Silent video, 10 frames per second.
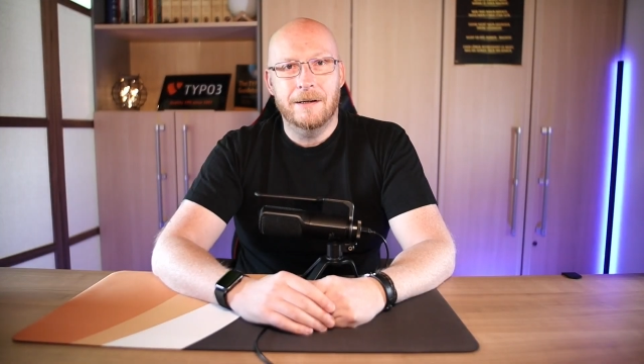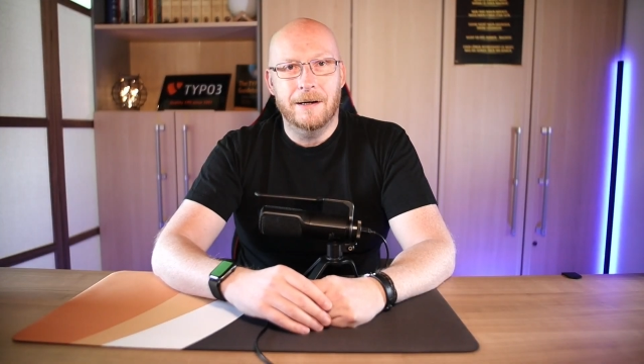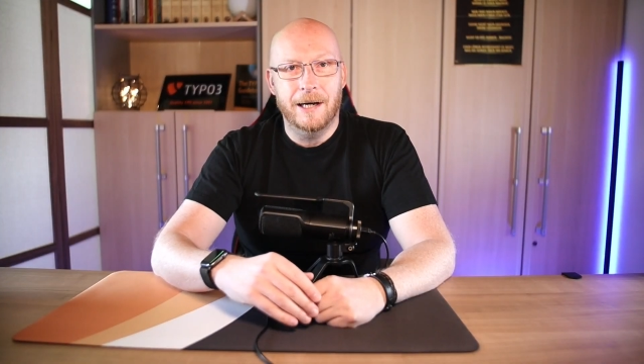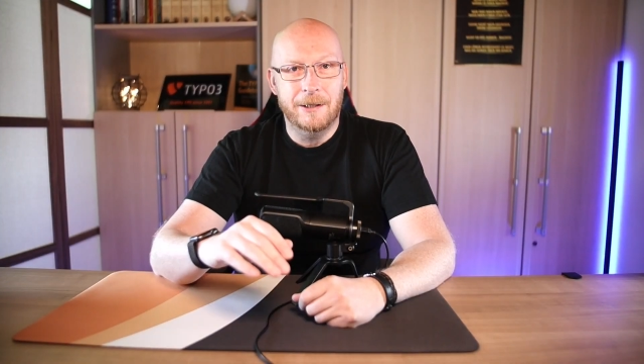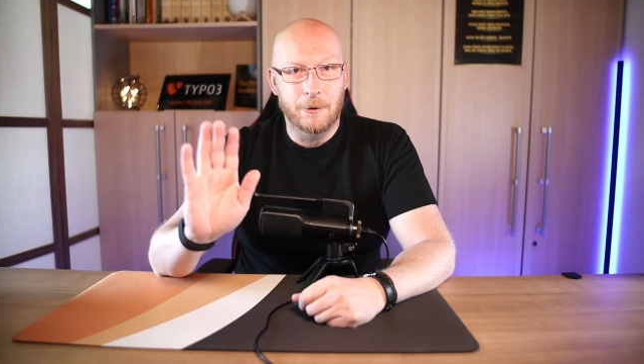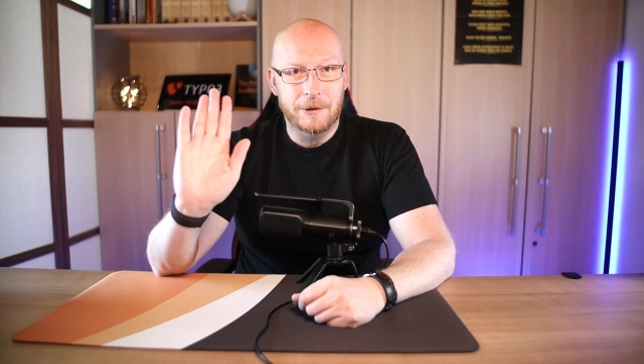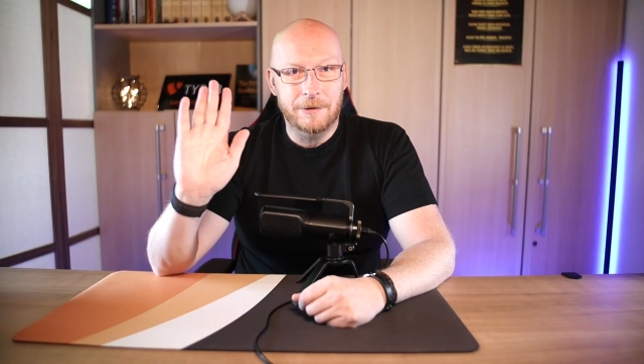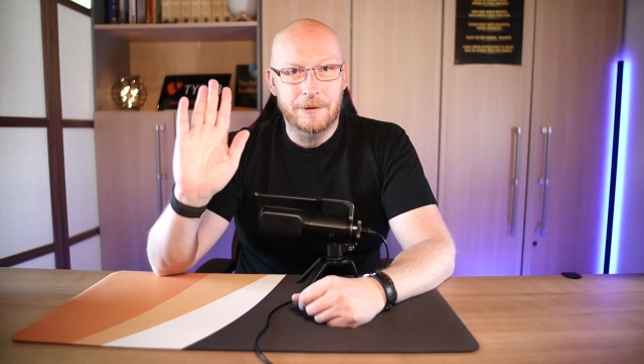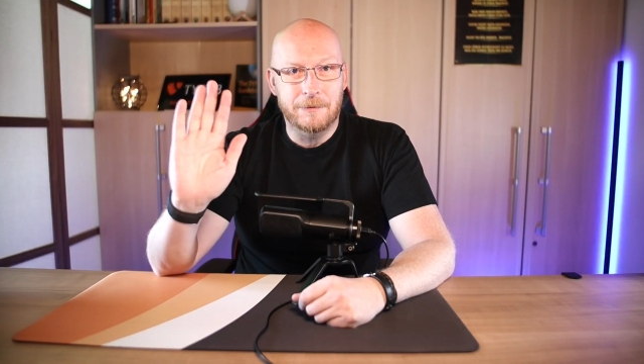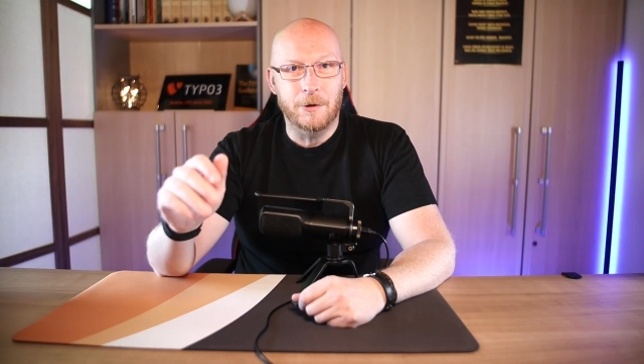Hi
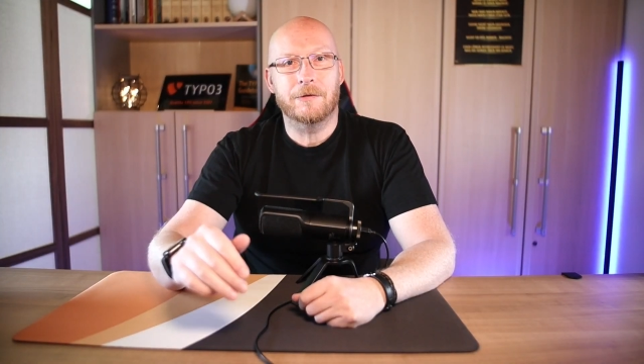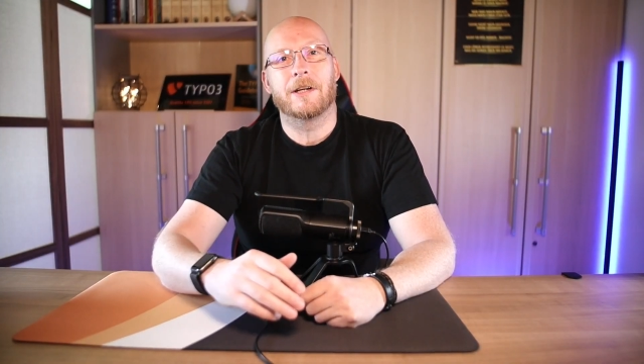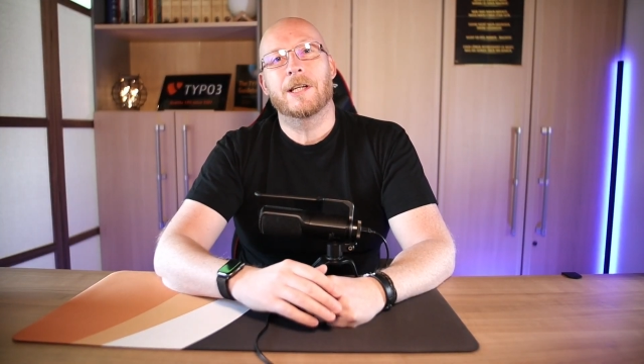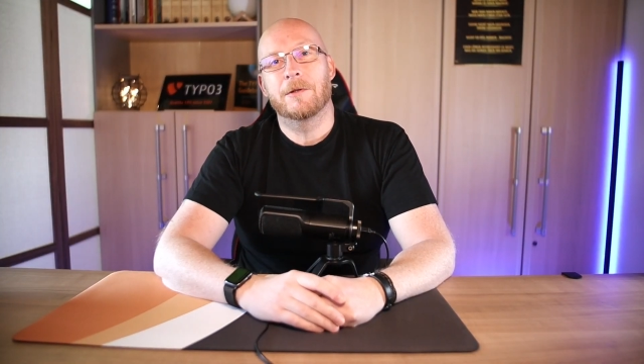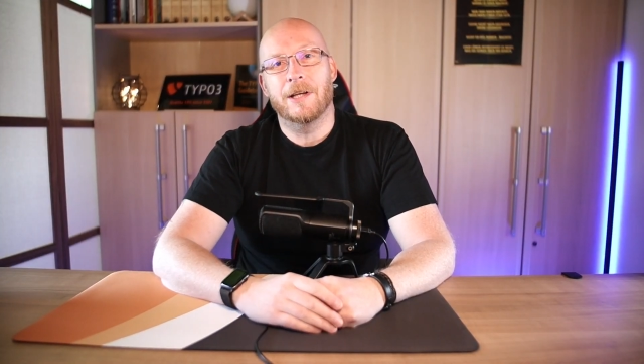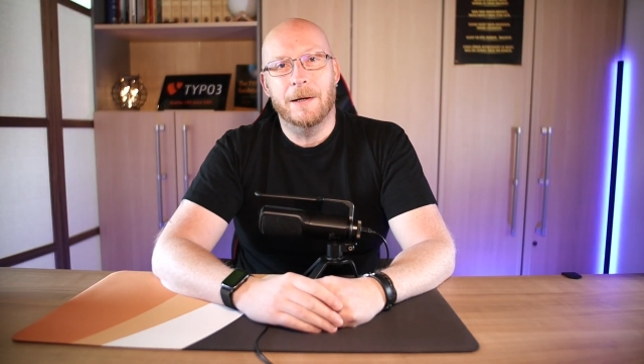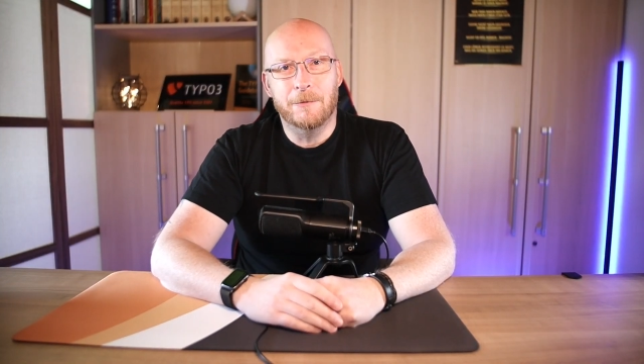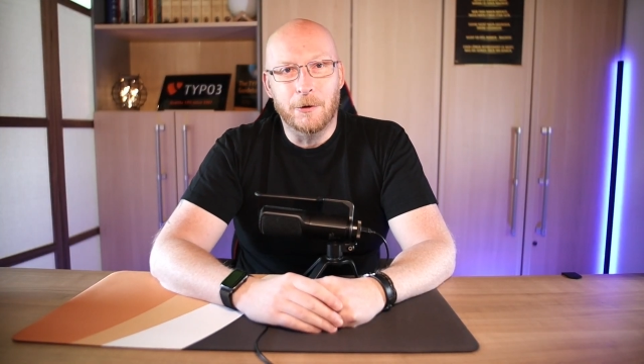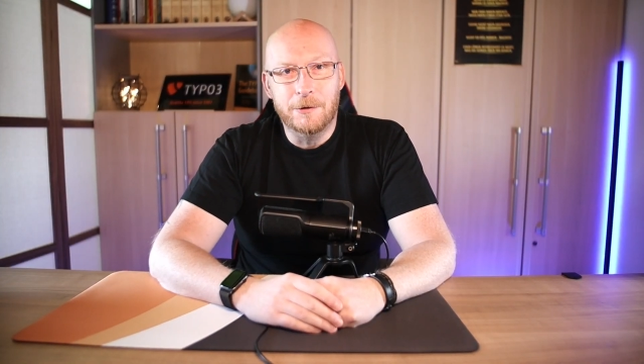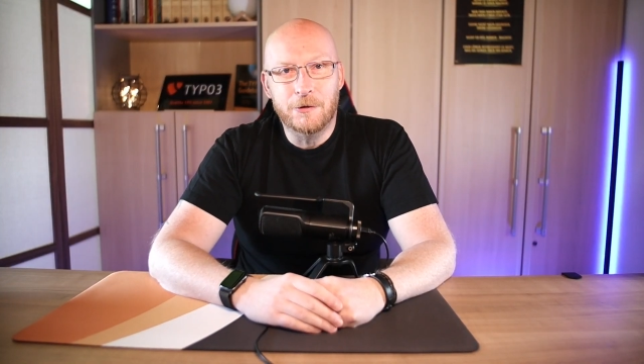Leute, Wolfgang hier mit einem
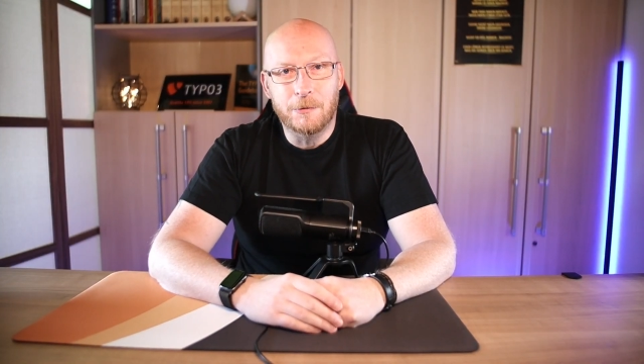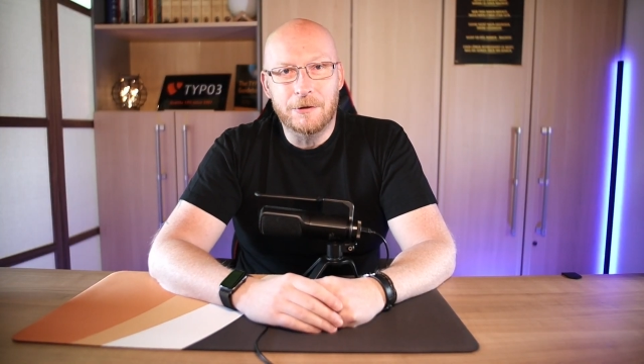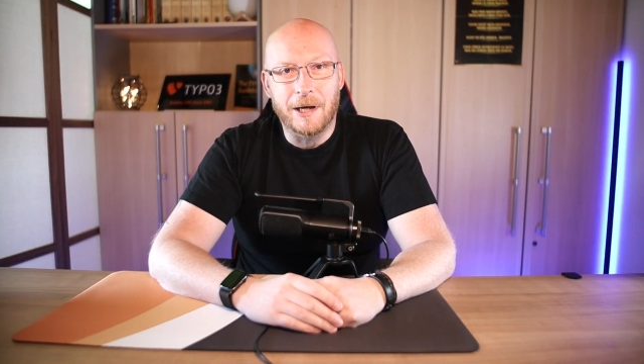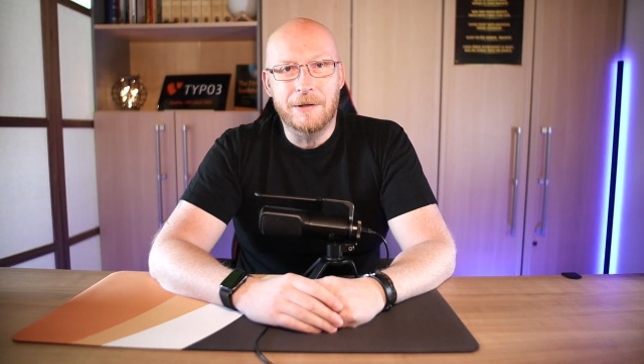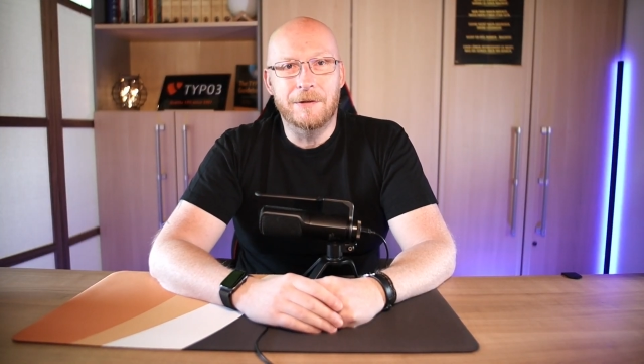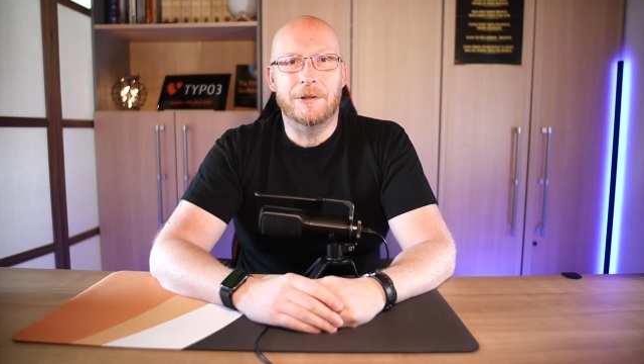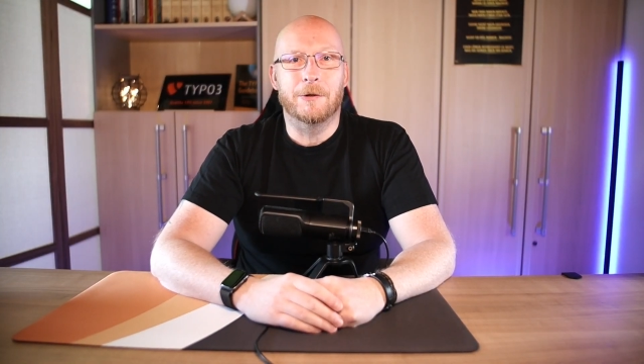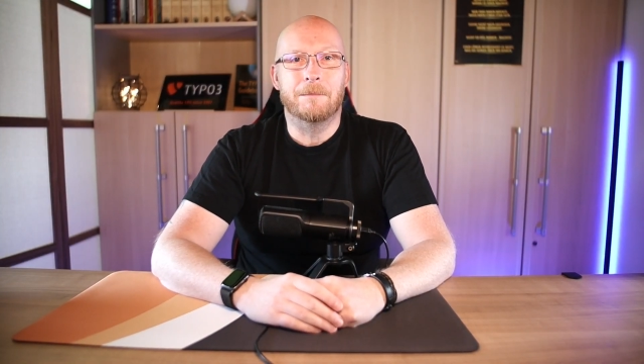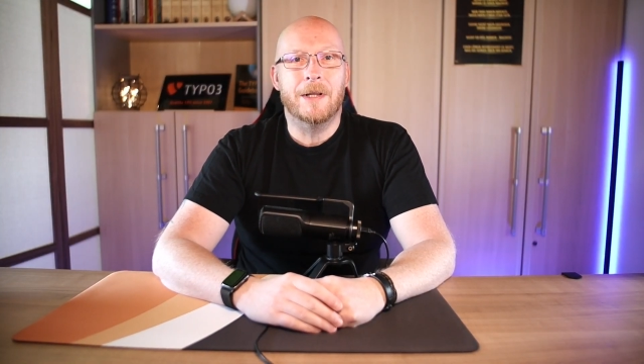neuen Turbo 3 Video.